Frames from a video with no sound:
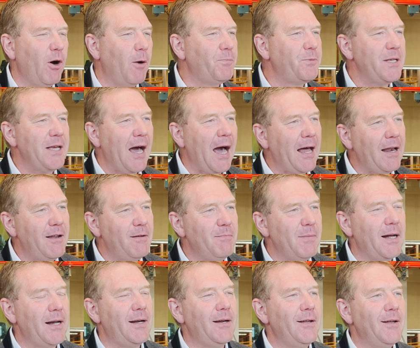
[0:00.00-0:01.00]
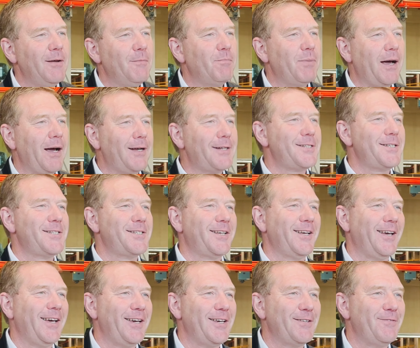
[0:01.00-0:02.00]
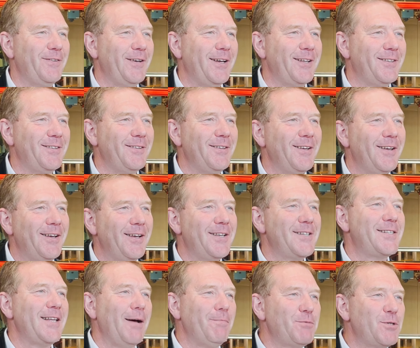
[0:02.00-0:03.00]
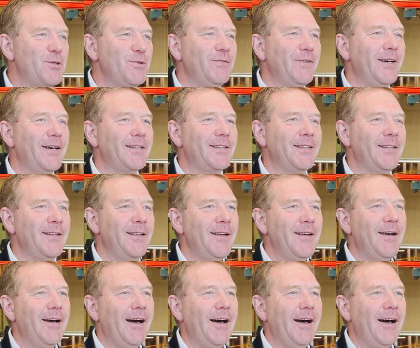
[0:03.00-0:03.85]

Ob die alle mal praxisgerecht werden, ist abzuwarten,